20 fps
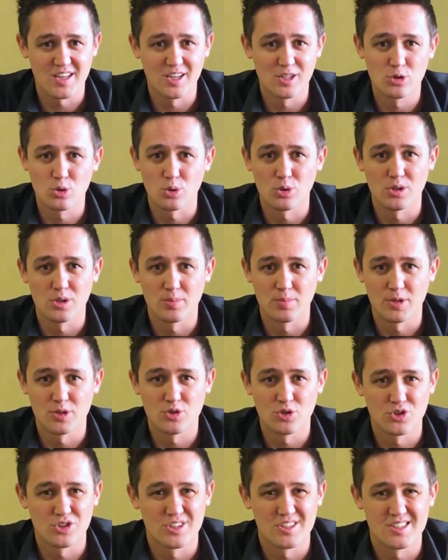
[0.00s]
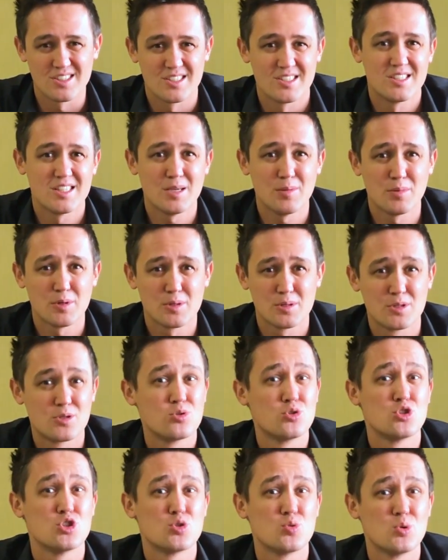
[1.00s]
электронных платежных системах
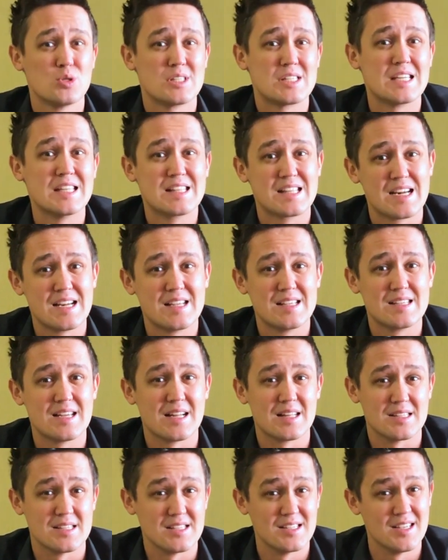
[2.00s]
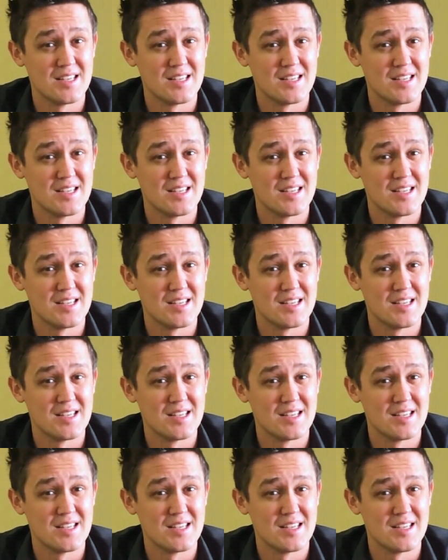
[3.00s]
существует централизация.